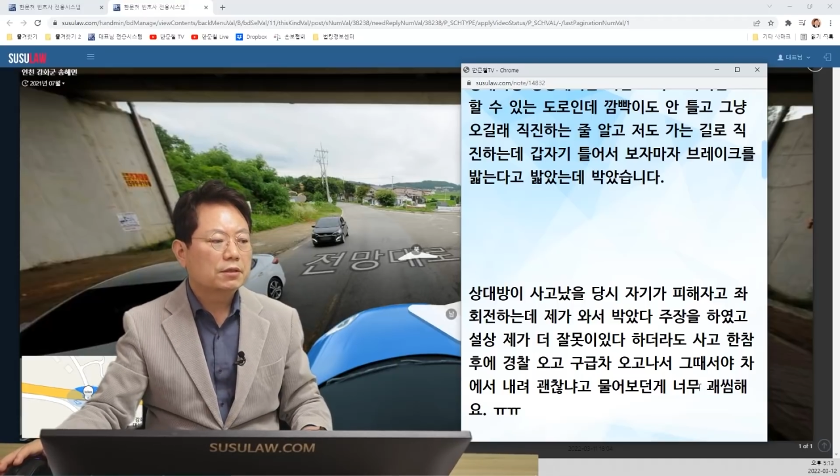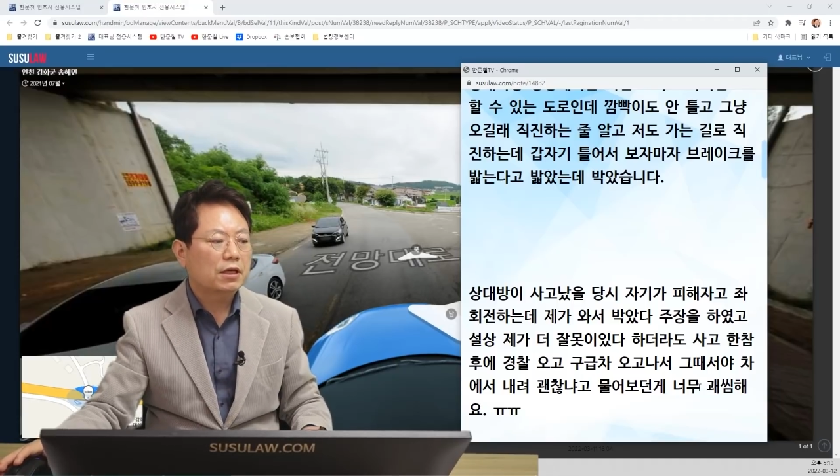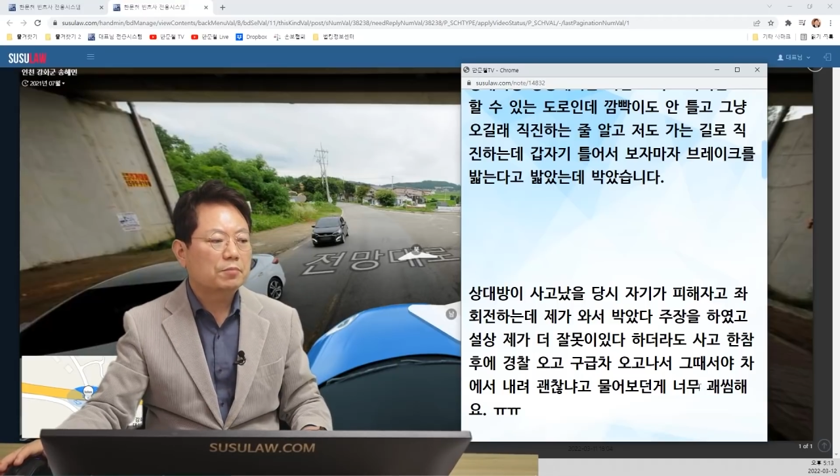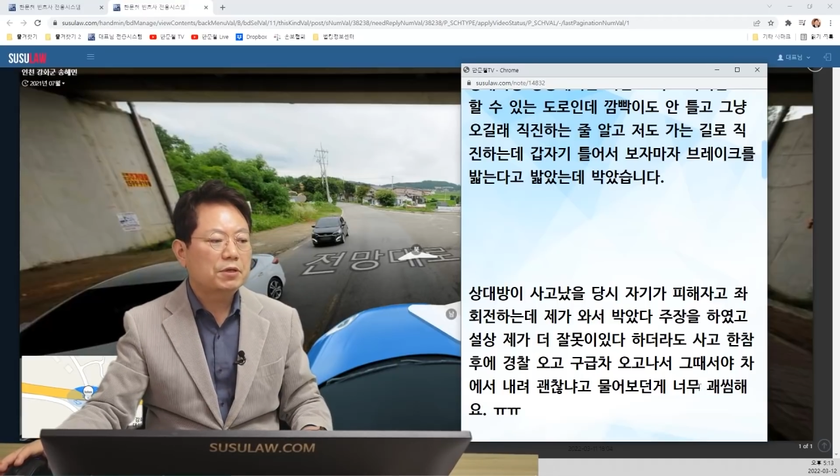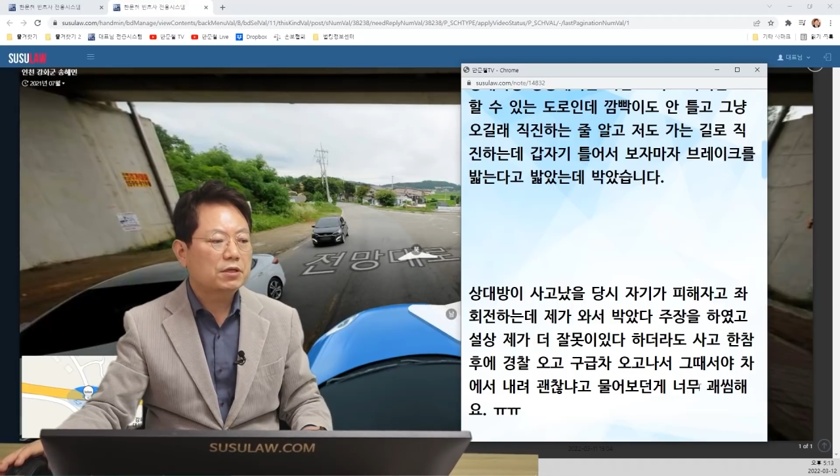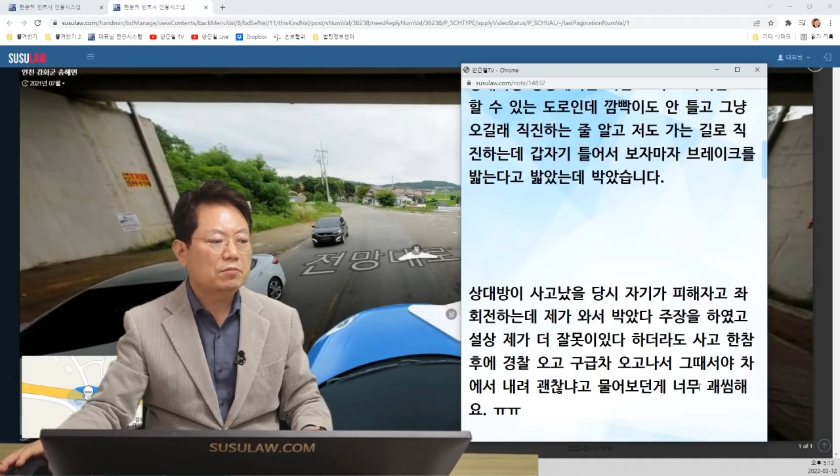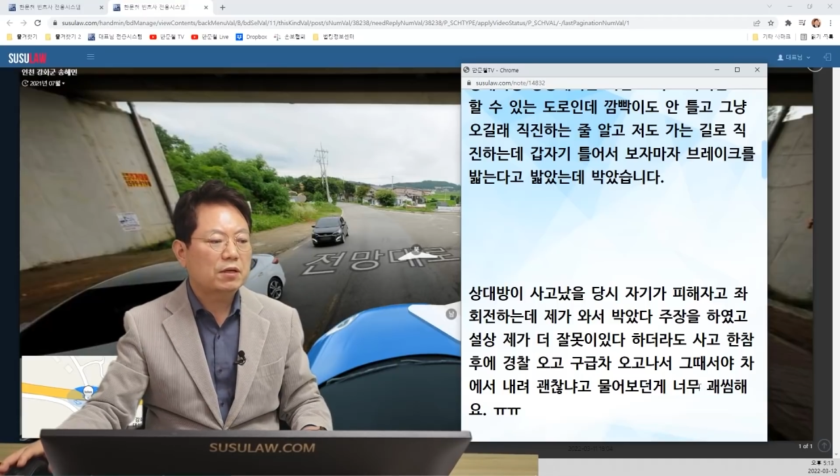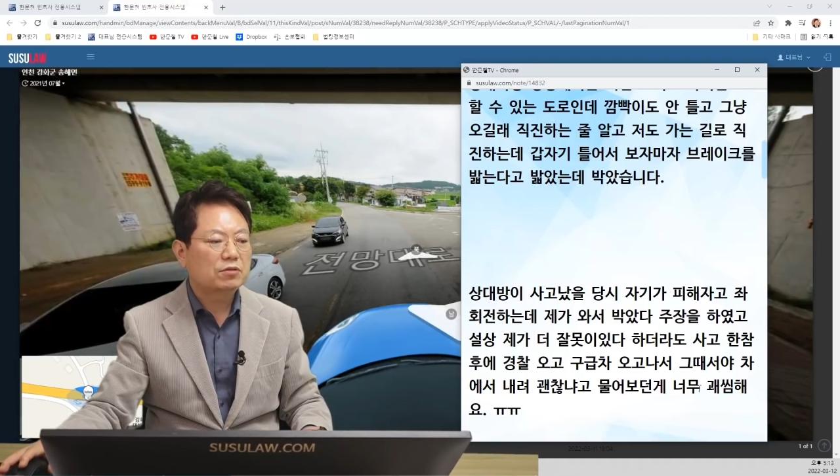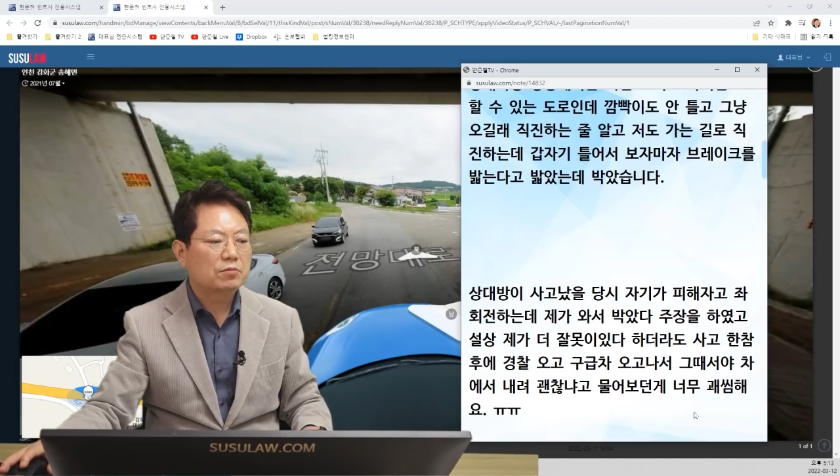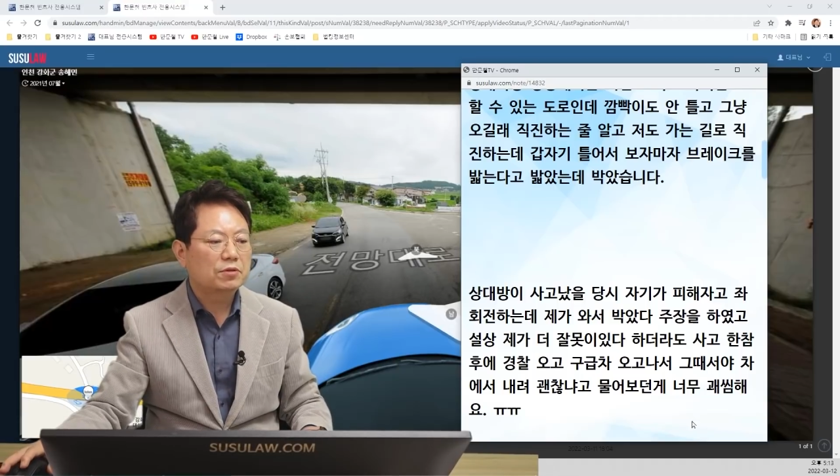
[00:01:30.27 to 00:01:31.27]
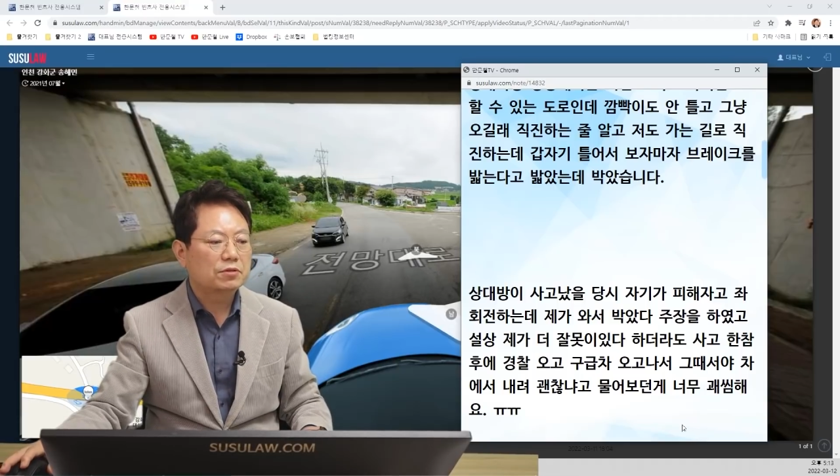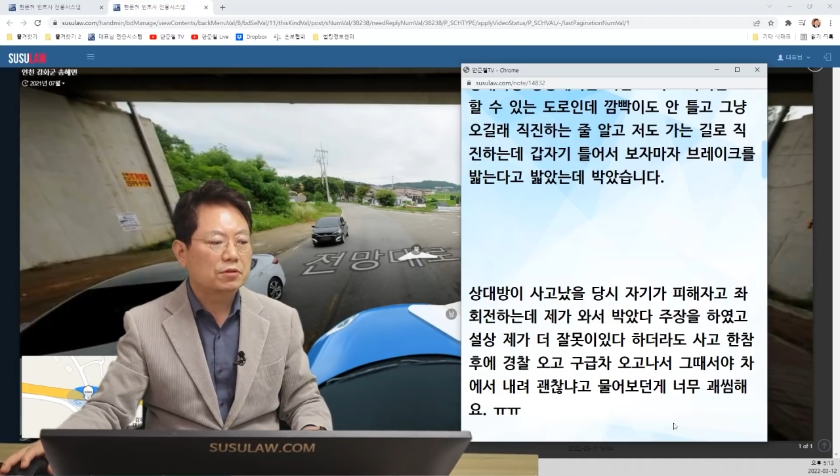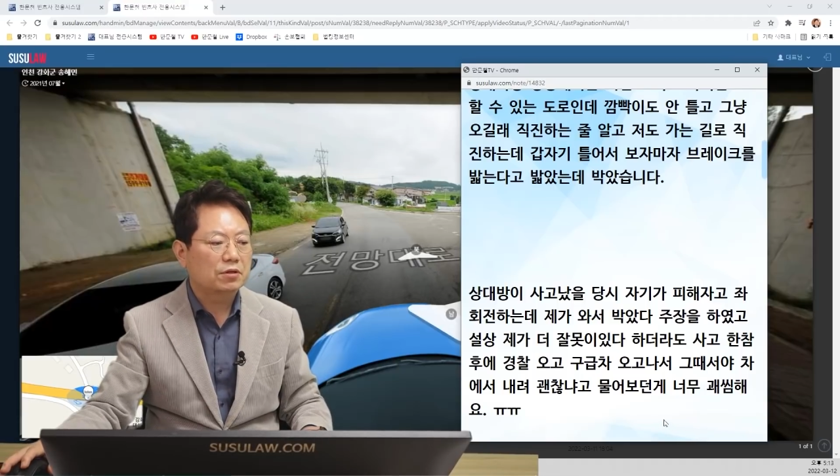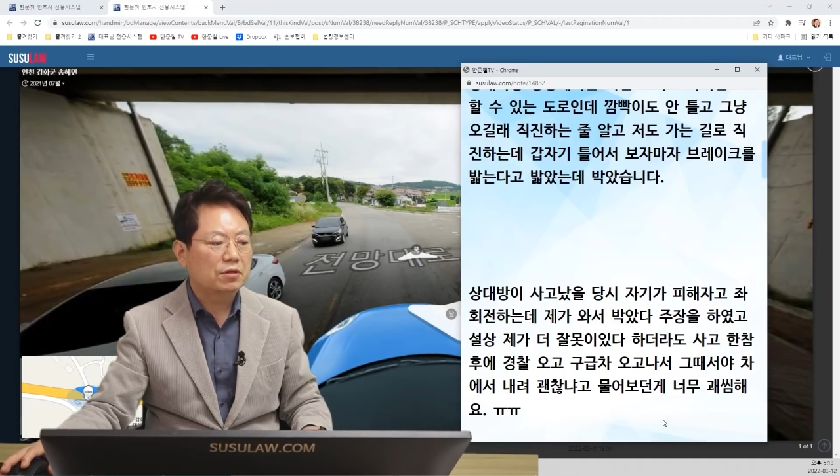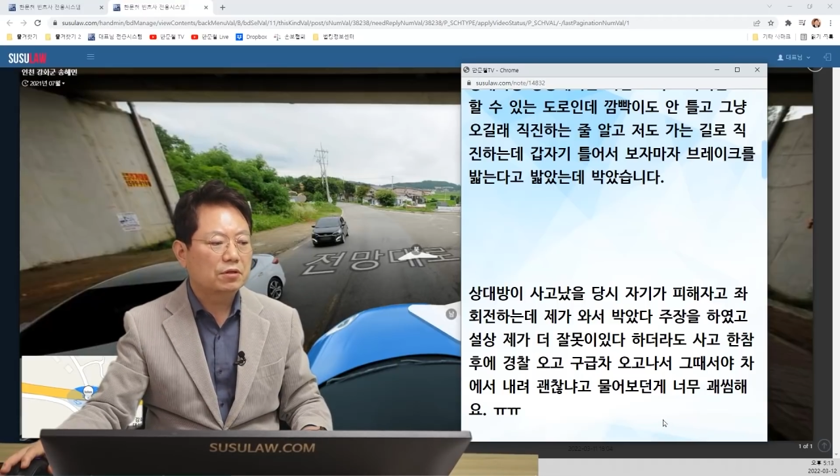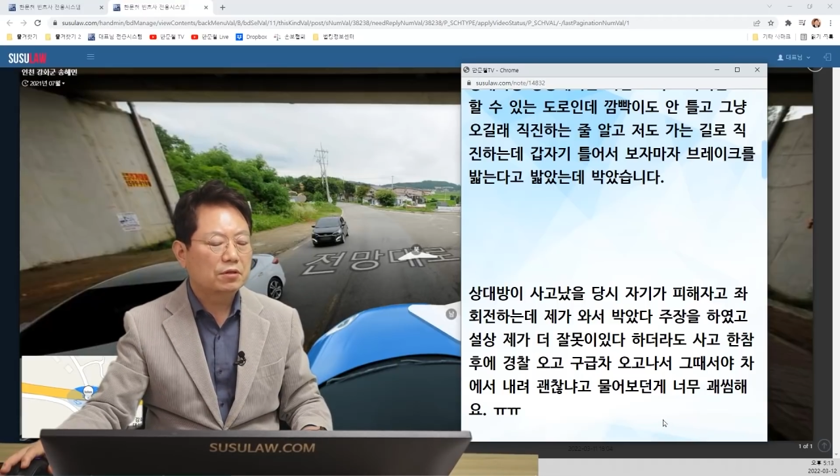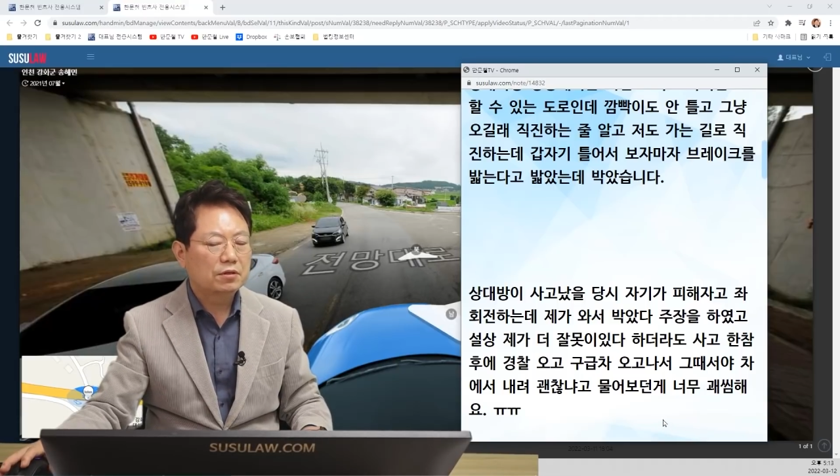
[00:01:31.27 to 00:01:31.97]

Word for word: 자기가 피해자로 막 그러면서